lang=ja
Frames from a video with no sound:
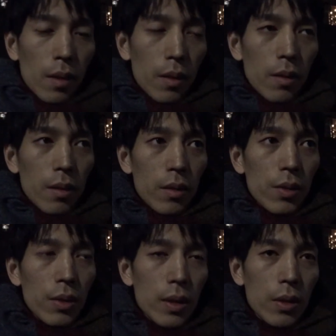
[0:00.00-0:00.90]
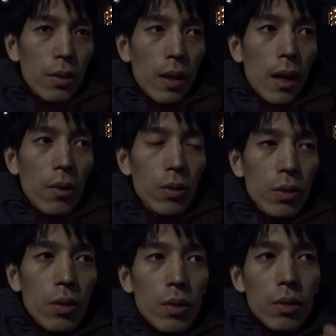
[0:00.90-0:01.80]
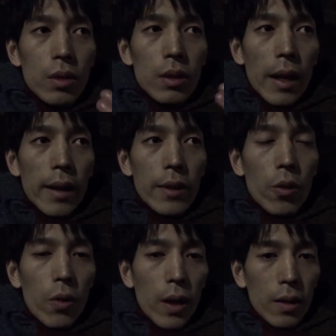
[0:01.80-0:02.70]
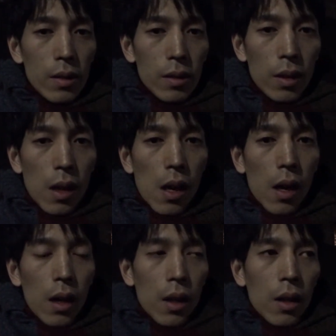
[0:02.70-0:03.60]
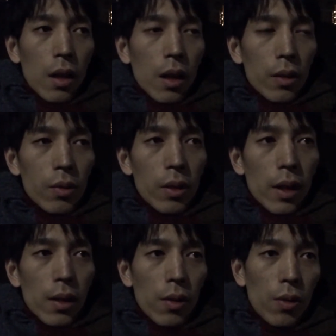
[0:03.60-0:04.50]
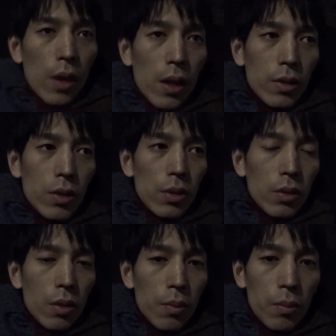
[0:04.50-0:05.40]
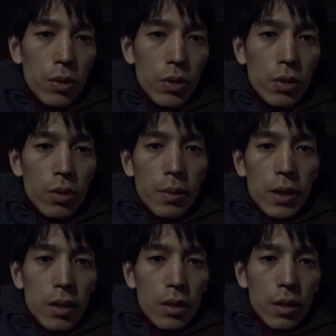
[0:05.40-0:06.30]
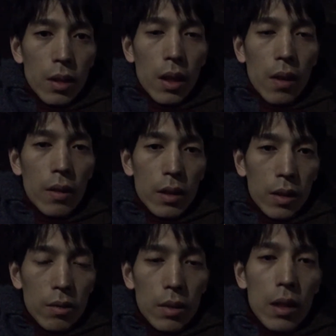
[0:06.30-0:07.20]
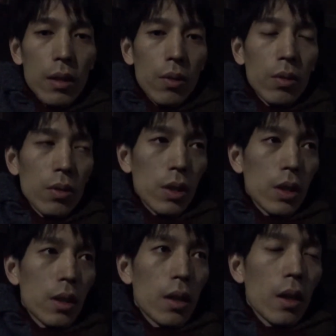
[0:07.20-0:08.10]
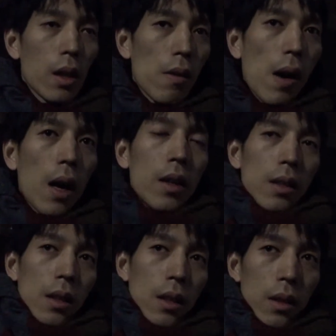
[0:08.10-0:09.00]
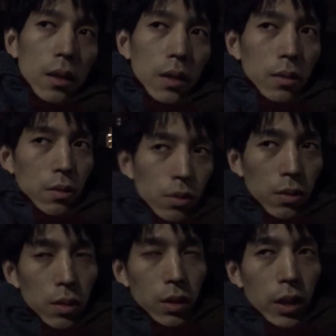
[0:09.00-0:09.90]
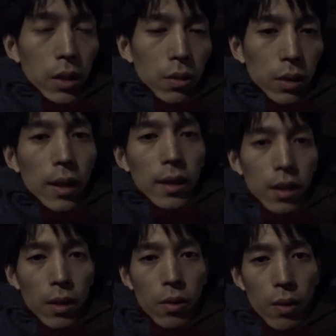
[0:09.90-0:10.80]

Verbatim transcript: うん、そういったその顔の表現があの英語学習とものすごく密接に関わっているんだってことを知ってからはあの積極的にこう